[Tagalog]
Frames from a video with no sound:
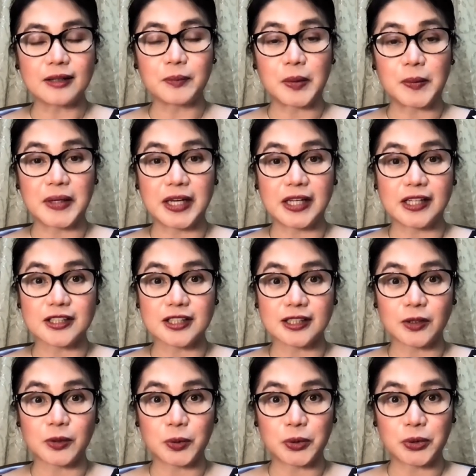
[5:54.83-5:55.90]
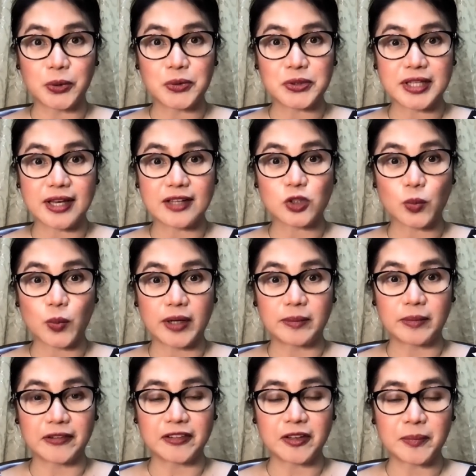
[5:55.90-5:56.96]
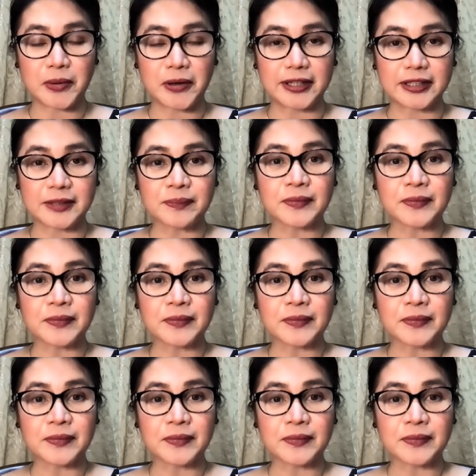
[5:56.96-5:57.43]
bibigyan na siya ng two doses, one month apart.